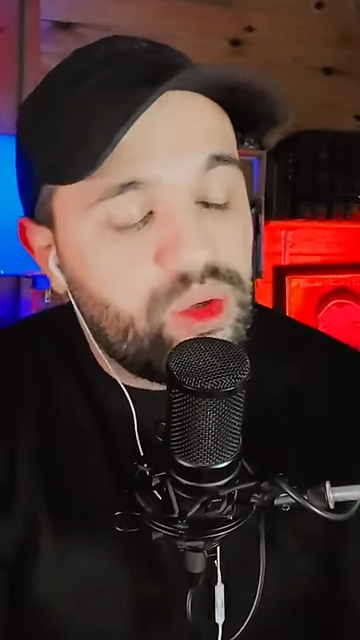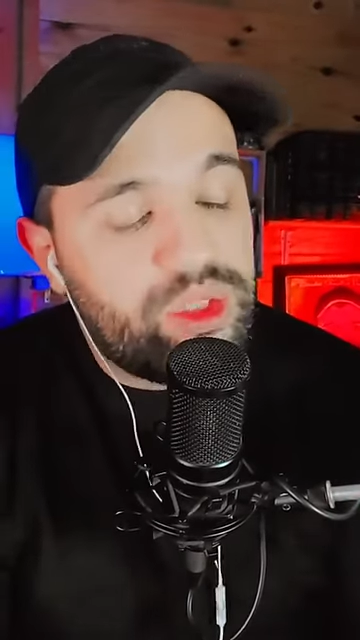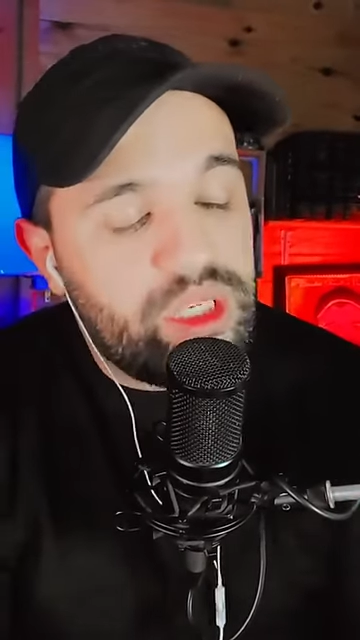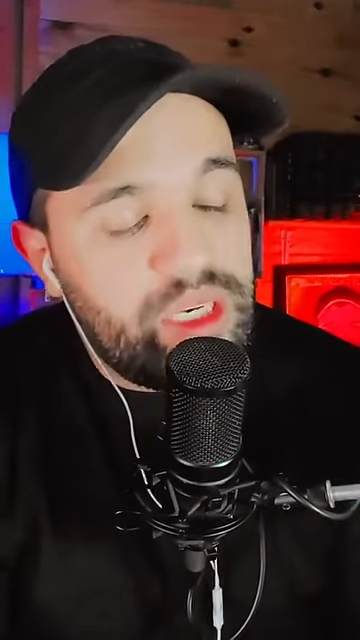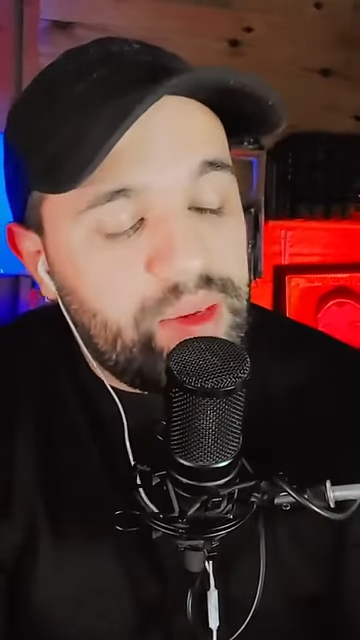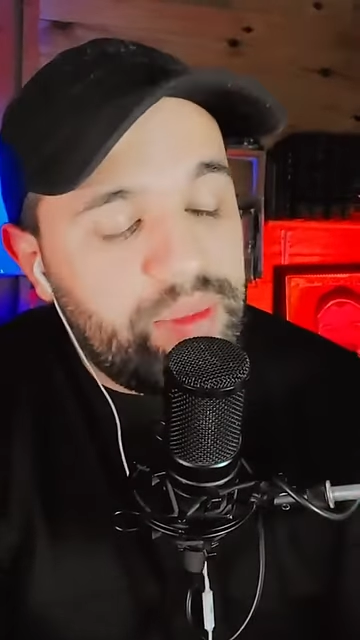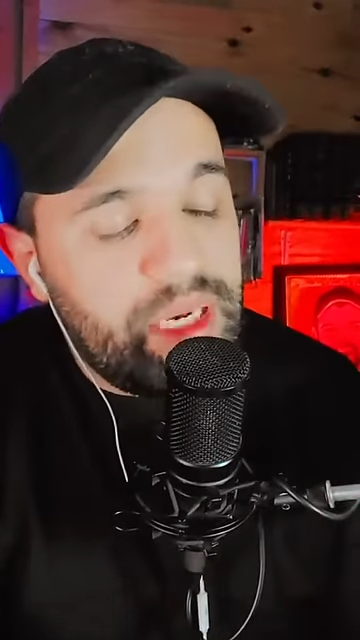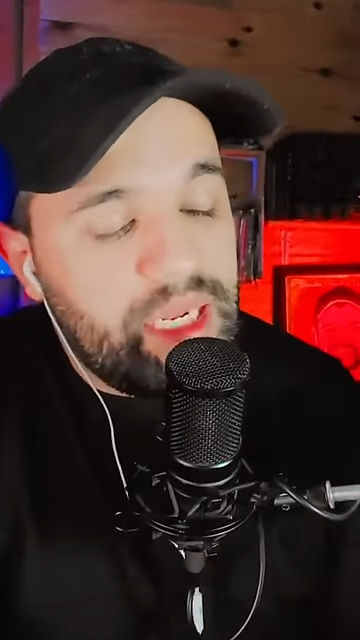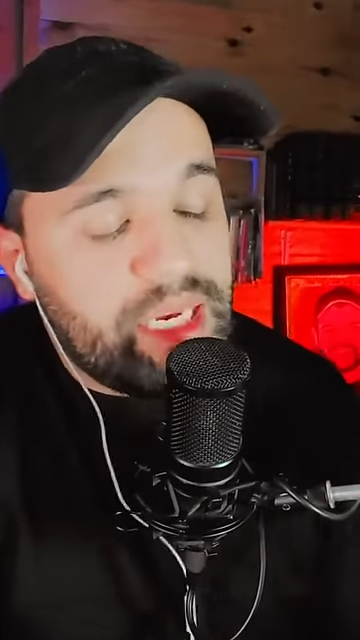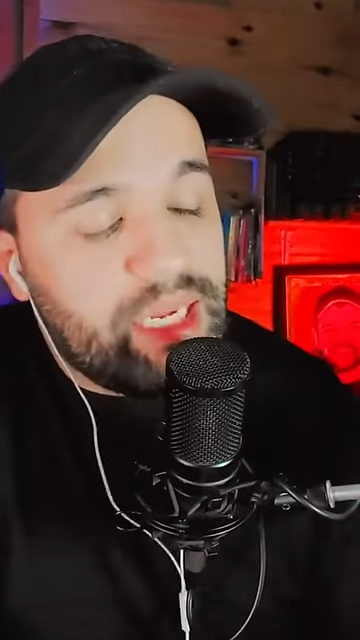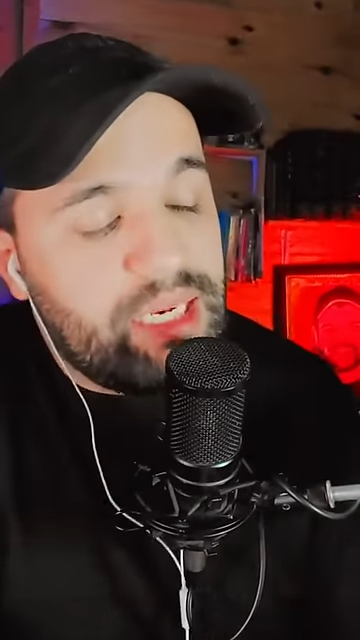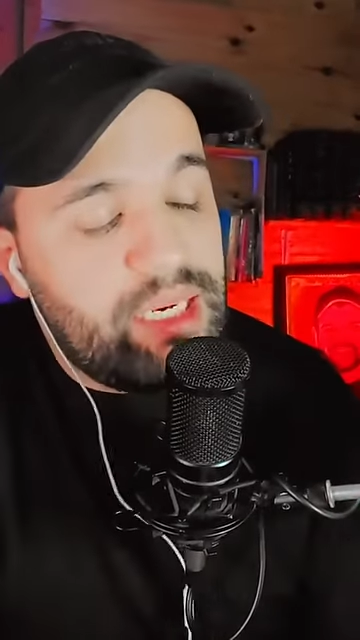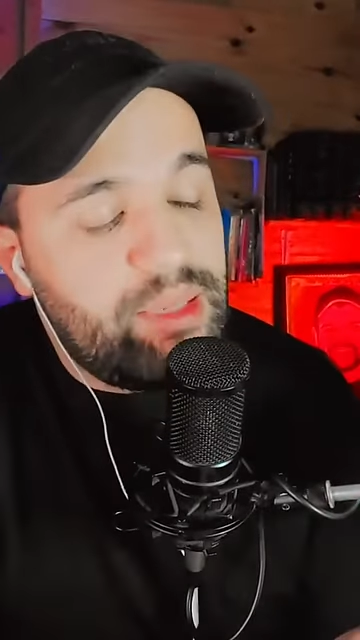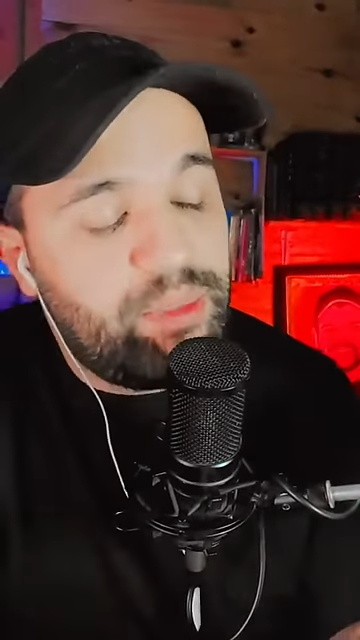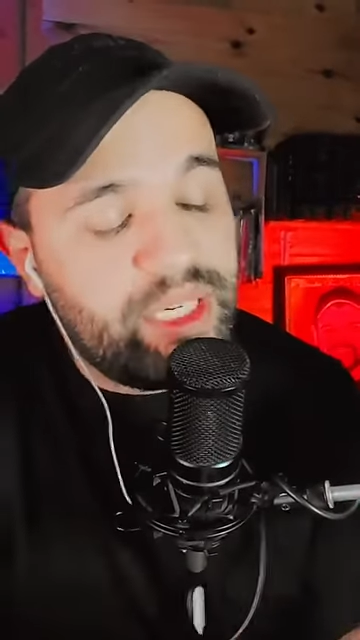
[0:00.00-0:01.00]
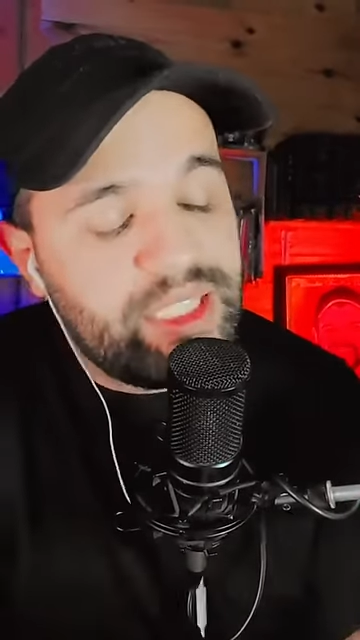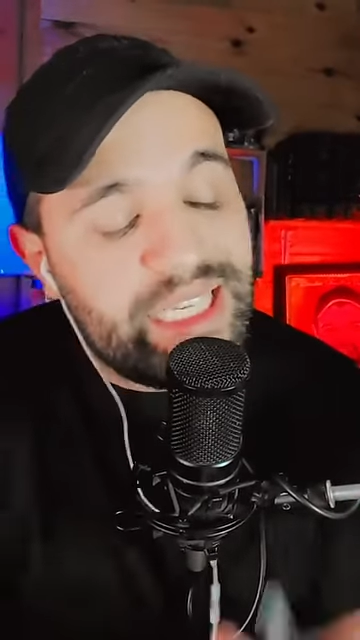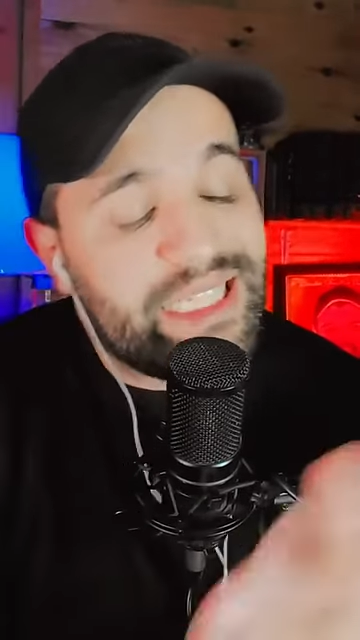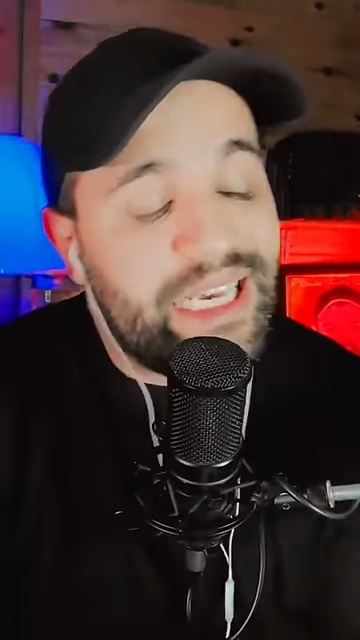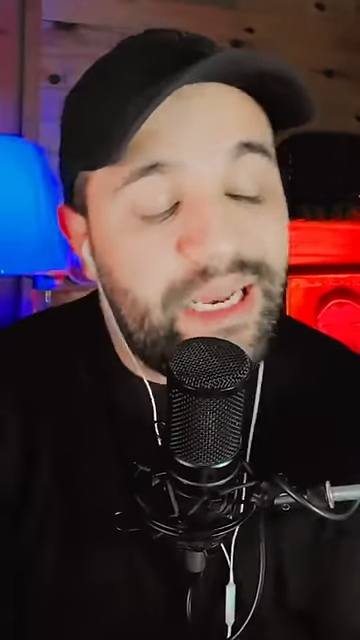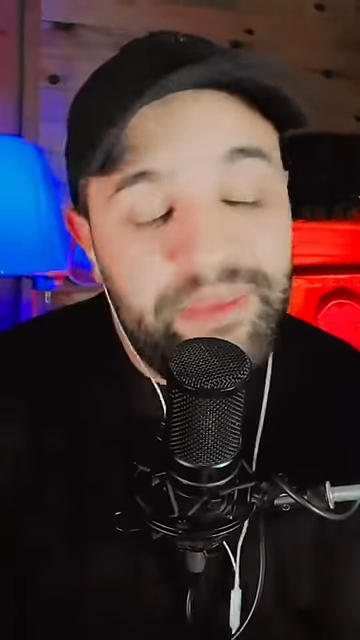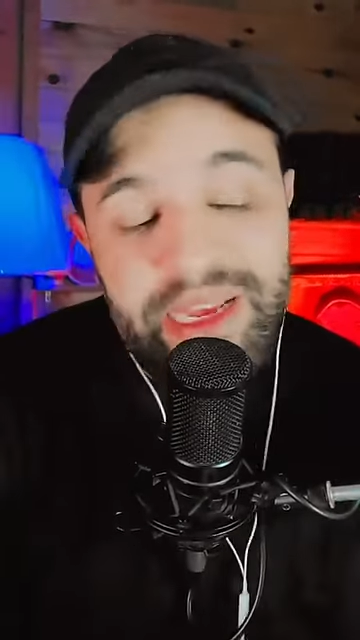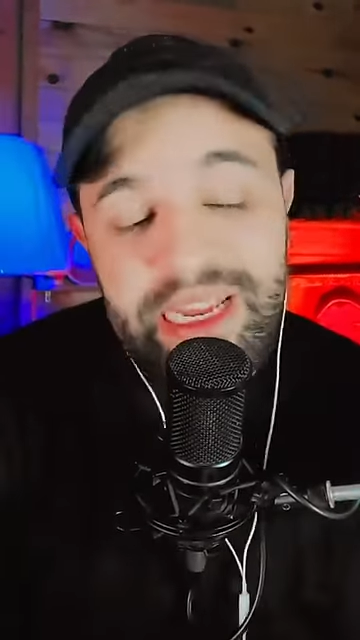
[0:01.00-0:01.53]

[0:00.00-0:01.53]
قلتي لنا باللي خل... بغيتي تقلبي